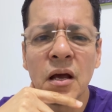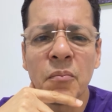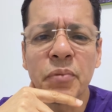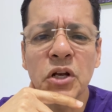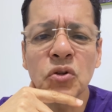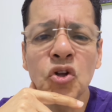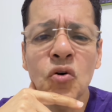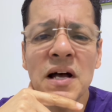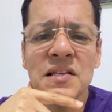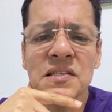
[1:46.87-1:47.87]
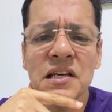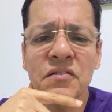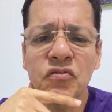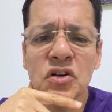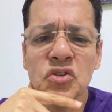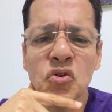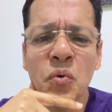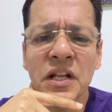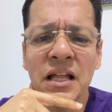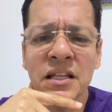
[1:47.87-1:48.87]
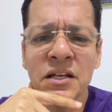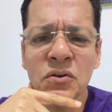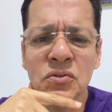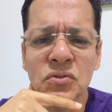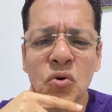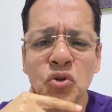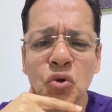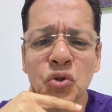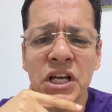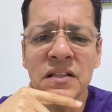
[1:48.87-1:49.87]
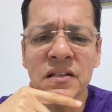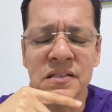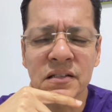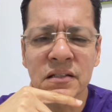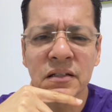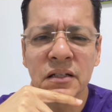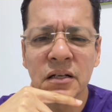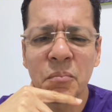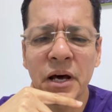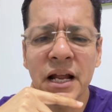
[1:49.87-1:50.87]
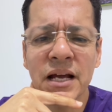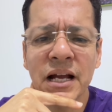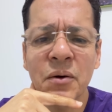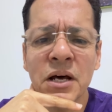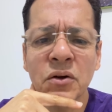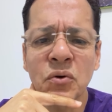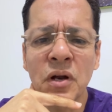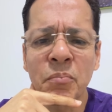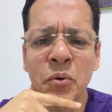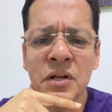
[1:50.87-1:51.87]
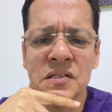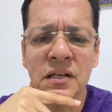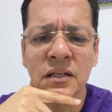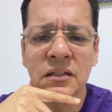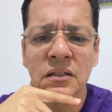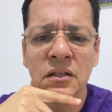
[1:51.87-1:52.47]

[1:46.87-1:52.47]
pero no hace esfuerzos verdaderos, contundentes, para acabar con la pobreza,